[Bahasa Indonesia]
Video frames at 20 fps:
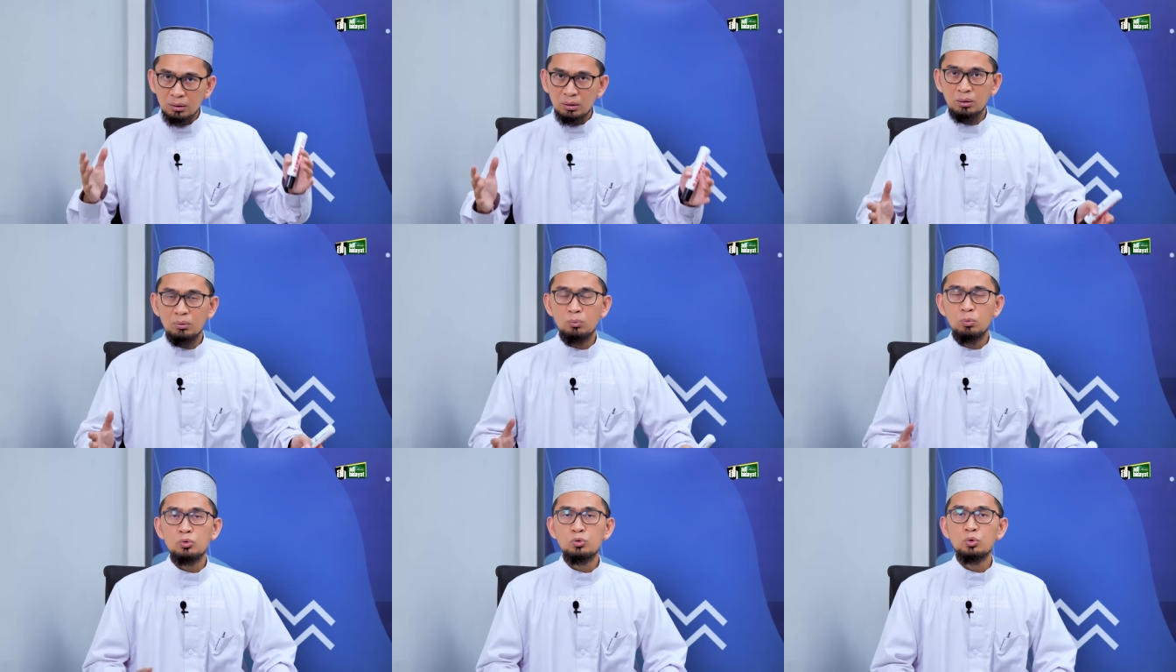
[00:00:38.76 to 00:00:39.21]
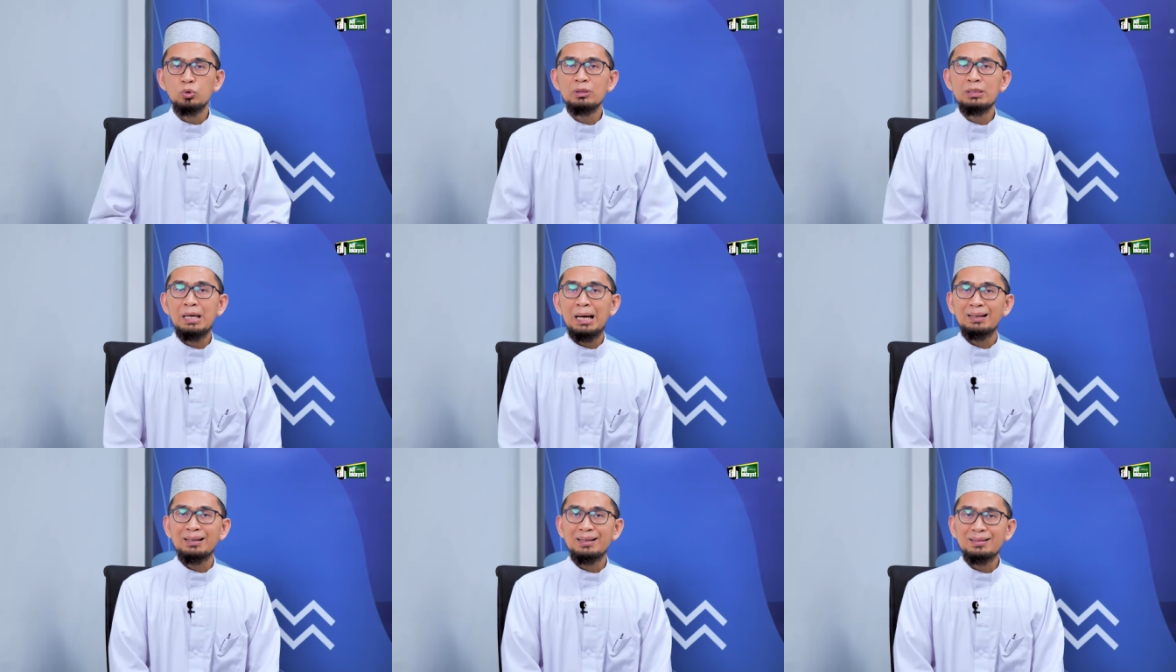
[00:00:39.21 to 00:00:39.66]
uh,
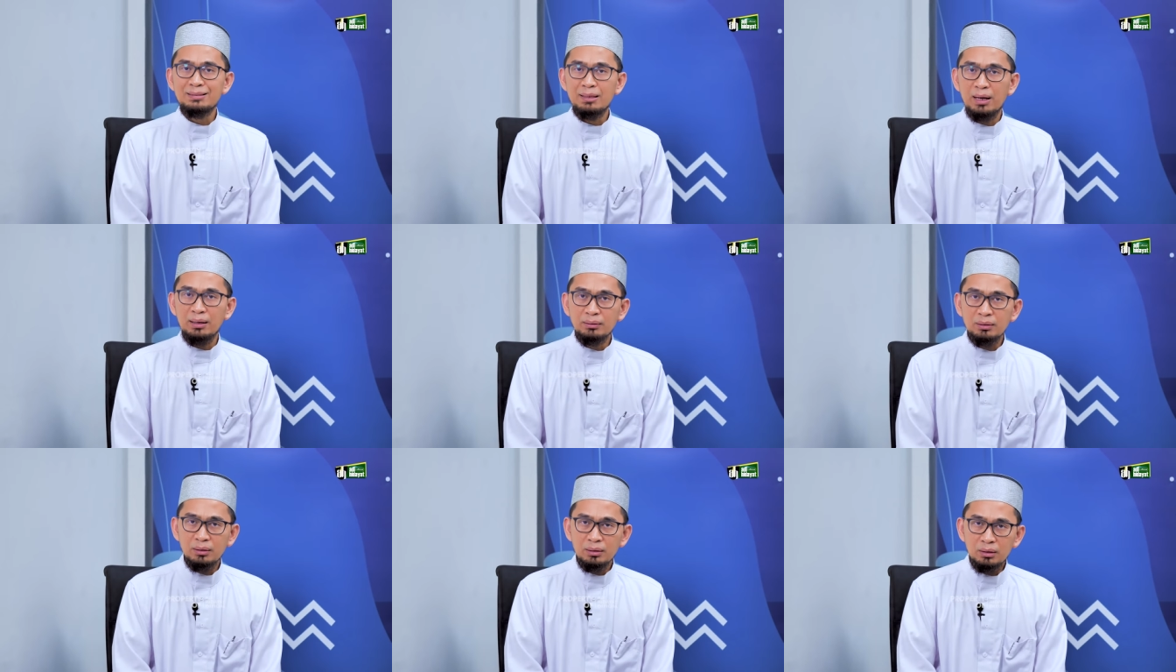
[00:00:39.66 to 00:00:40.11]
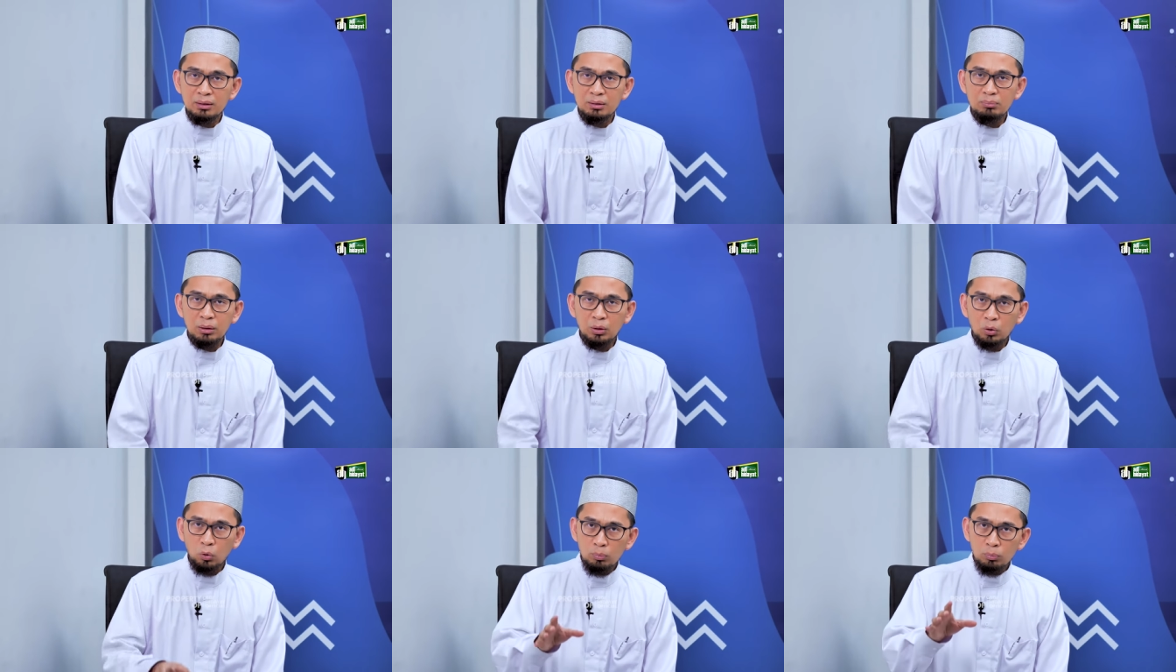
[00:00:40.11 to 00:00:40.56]
wujudnya ada saat ini
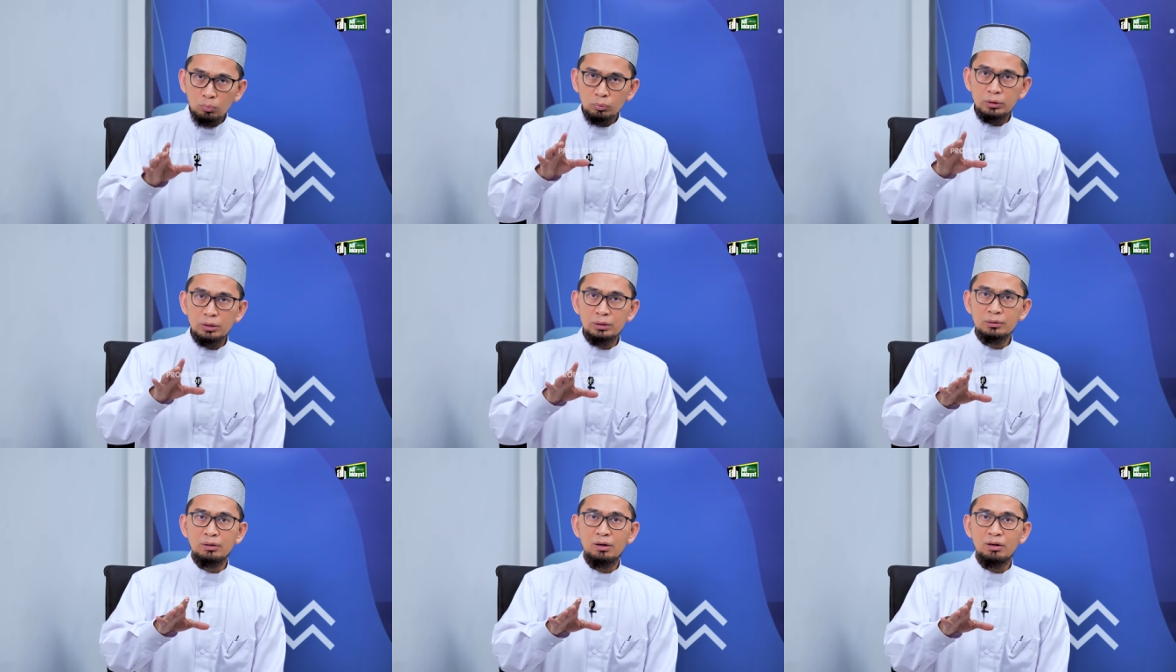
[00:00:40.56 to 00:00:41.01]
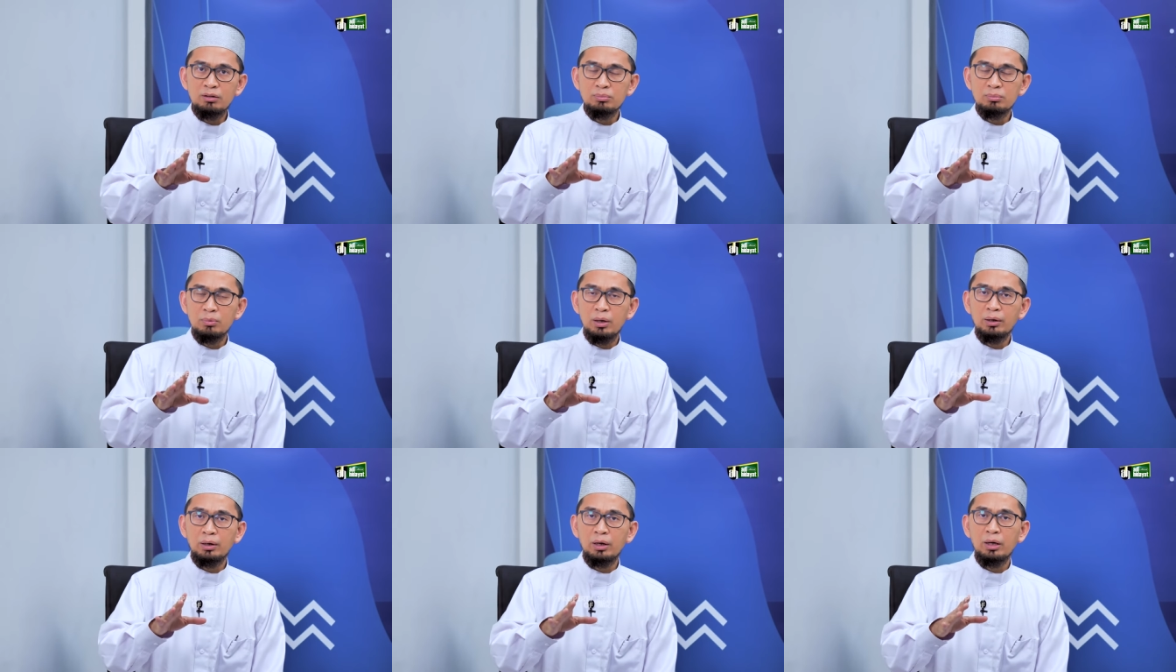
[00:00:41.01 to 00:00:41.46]

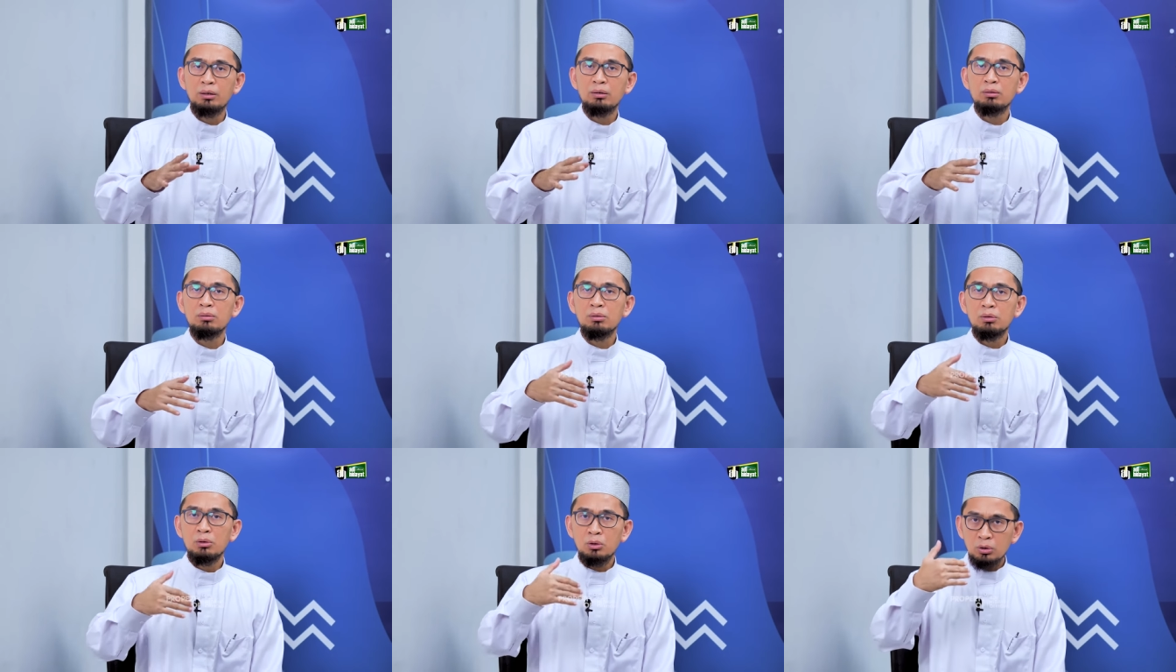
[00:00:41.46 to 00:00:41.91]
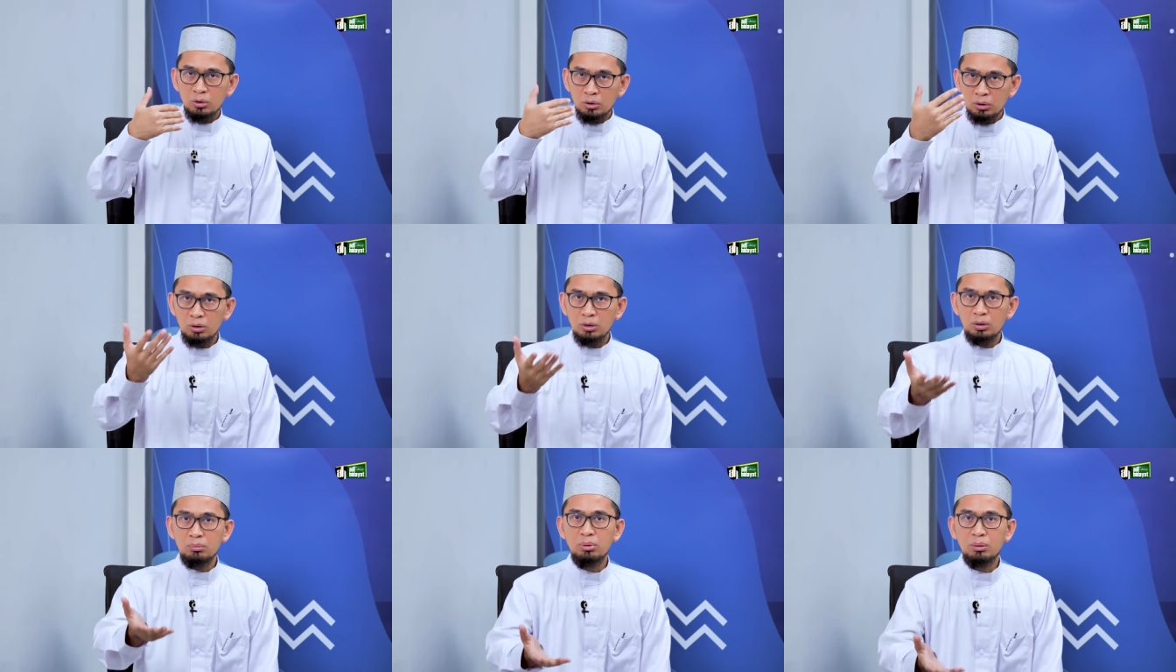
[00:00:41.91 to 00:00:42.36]
berkomunitas bahkan uh,